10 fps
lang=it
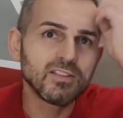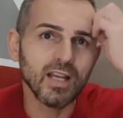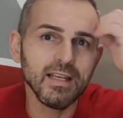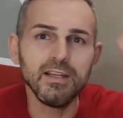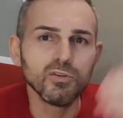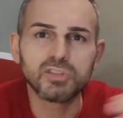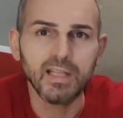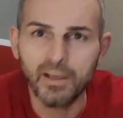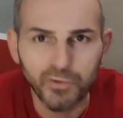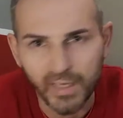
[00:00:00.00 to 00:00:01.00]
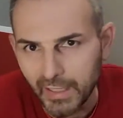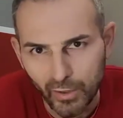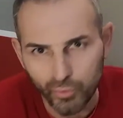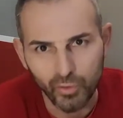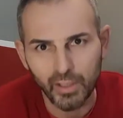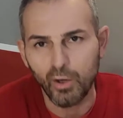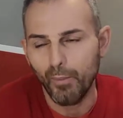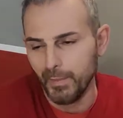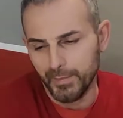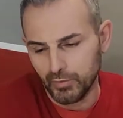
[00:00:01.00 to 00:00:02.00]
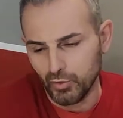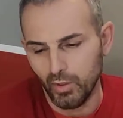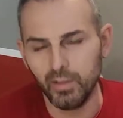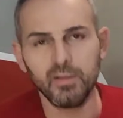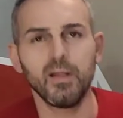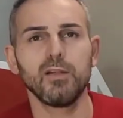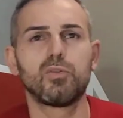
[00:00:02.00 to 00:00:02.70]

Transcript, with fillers: cioè lì non ce li hanno neanche loro le coppe, perciò è